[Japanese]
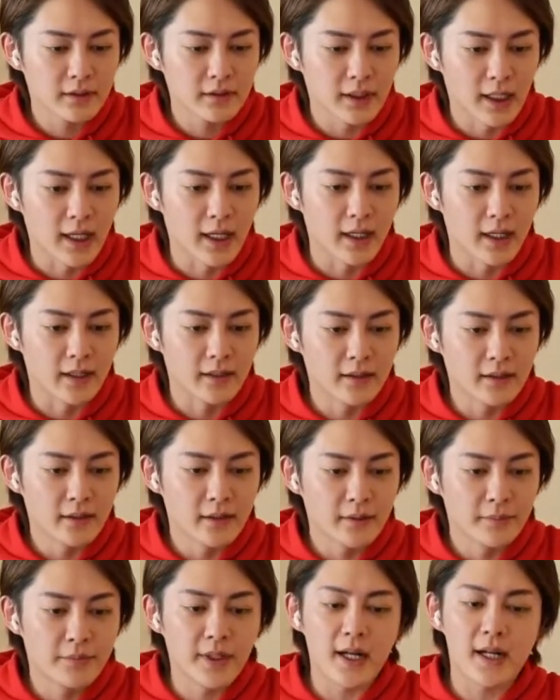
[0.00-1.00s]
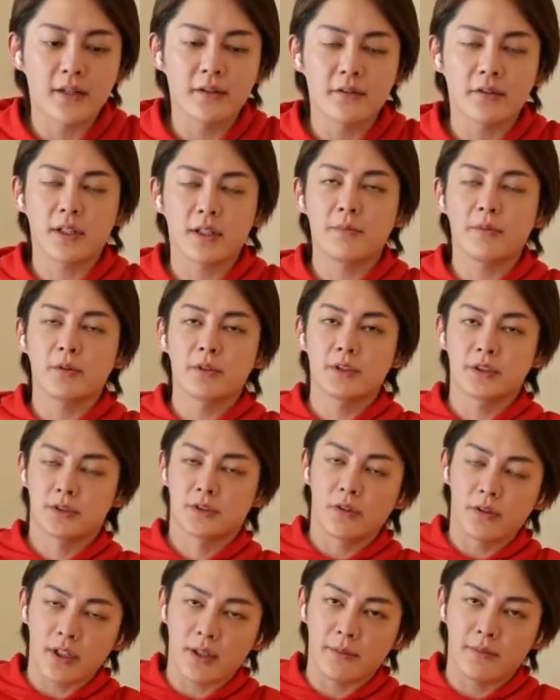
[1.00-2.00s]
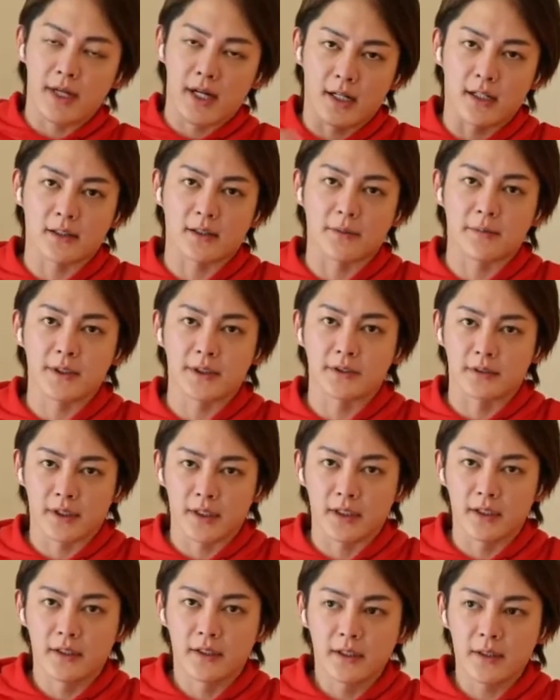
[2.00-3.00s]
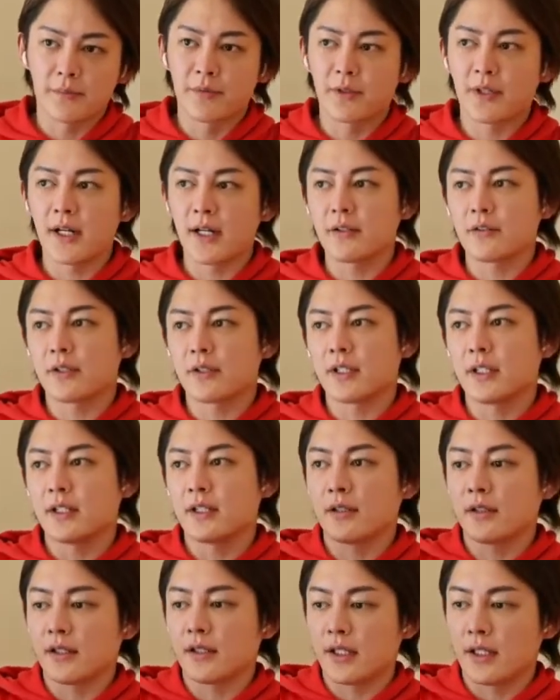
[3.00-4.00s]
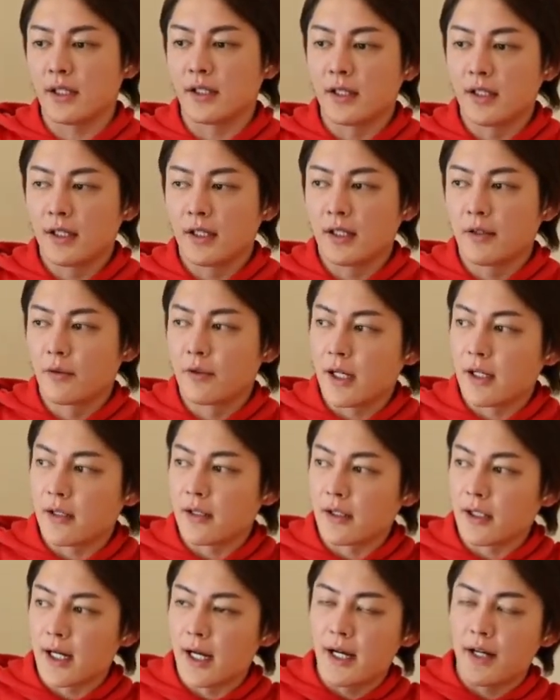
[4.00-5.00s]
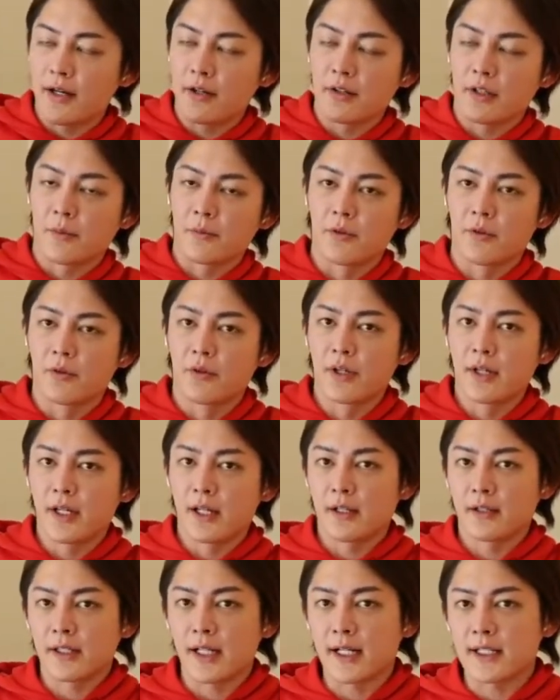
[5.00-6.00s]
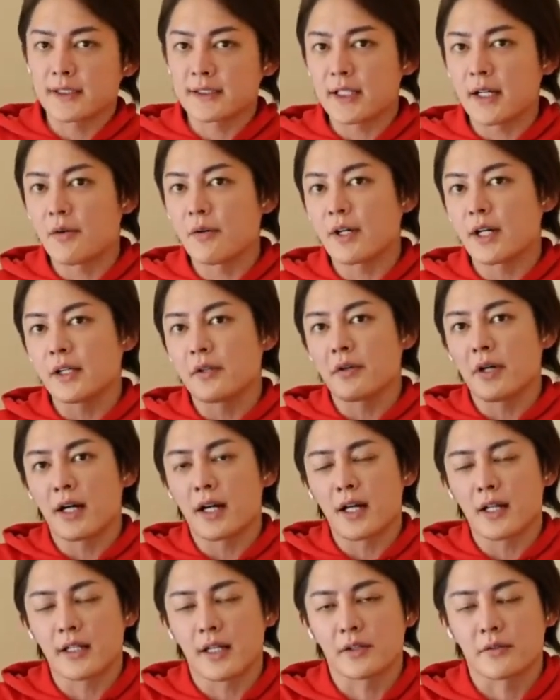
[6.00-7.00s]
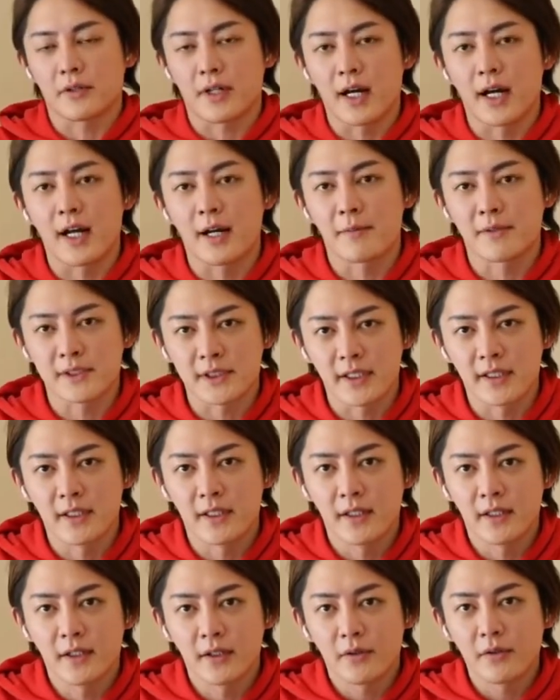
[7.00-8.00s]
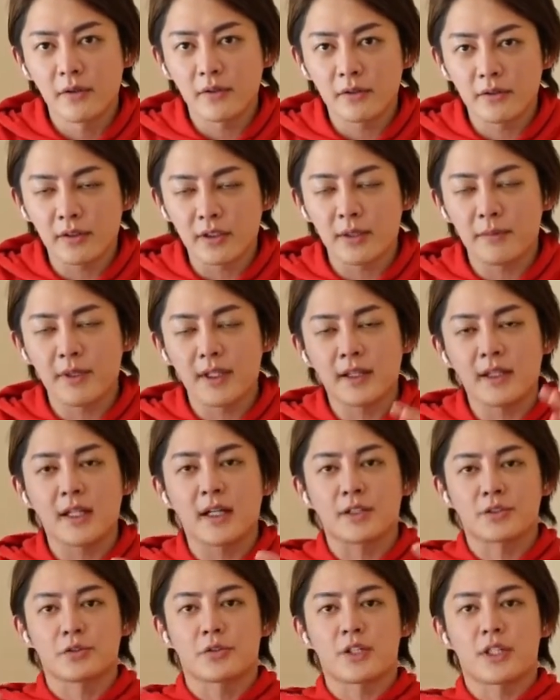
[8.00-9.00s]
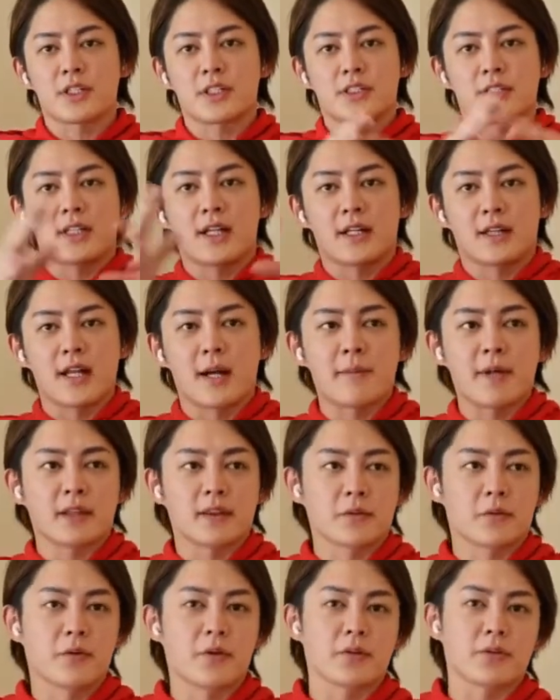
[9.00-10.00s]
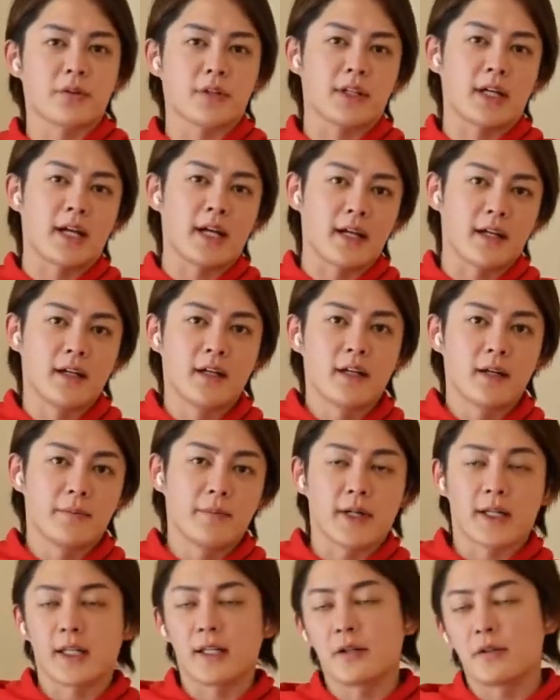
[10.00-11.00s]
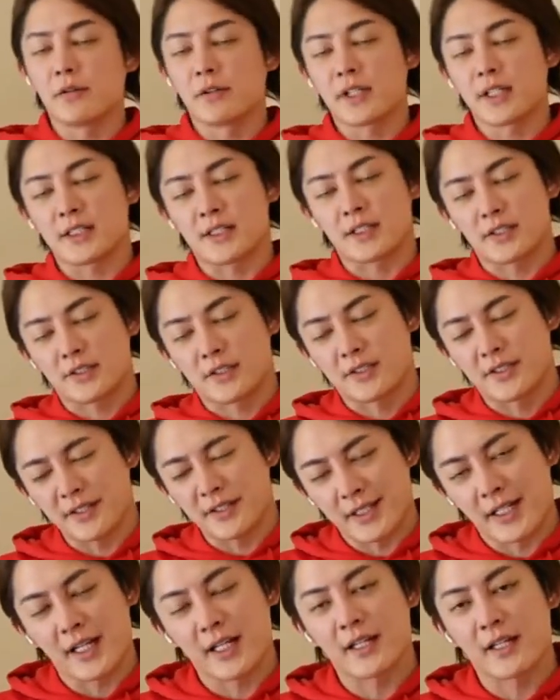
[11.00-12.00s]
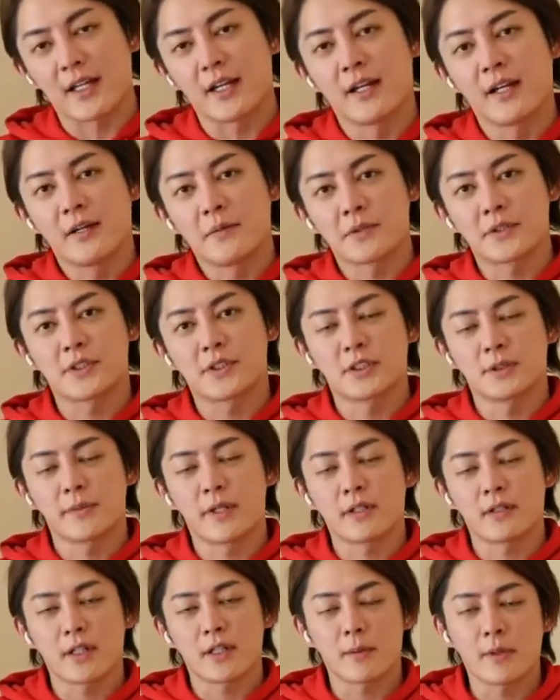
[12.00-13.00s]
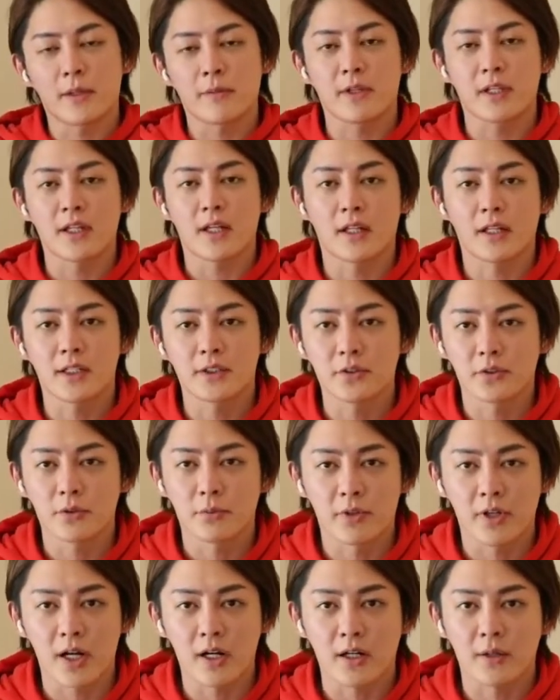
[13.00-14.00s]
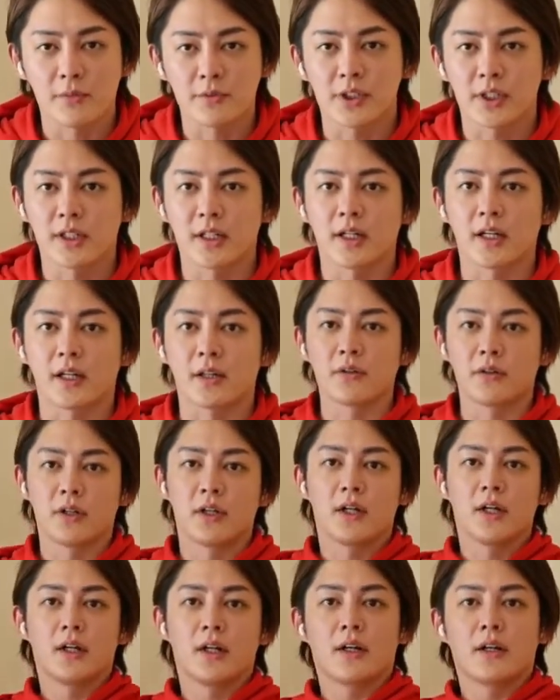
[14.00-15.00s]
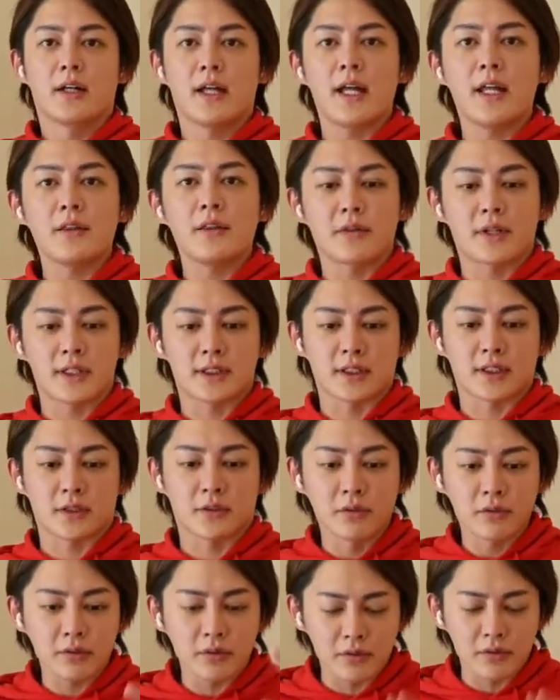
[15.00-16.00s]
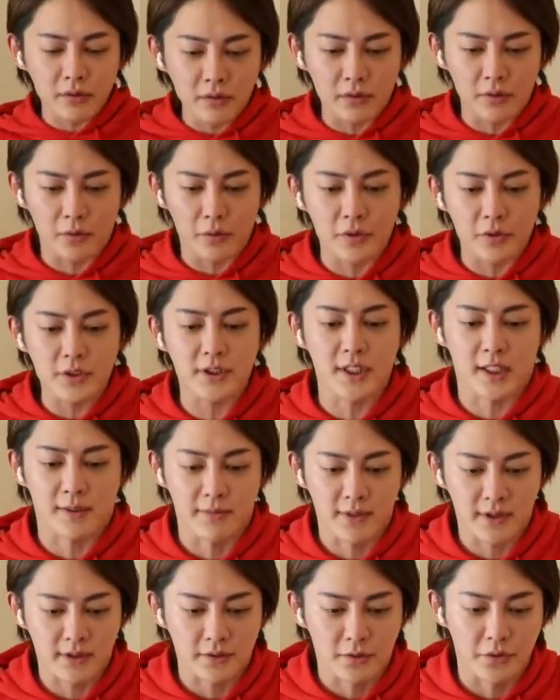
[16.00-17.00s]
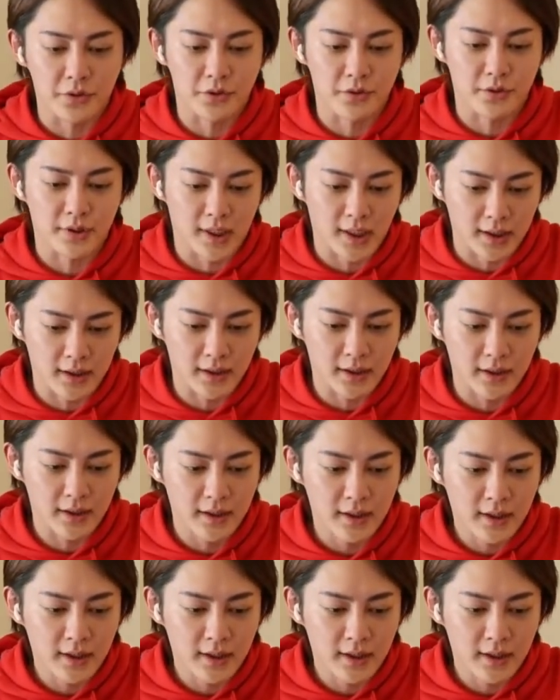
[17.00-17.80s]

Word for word: はい。ブランド品もすごく今上がってますよね。ブランド品におか買えるにも、たくさんお金を払わないと買えれません。本当にみんなが貯金して黙って置いといた円、まあ、銀行で少ないね、スズメの涙みたいな利息もらえるかもしれないけど、円の価値がどんどんどんどん落ちていきます、この瞬間に。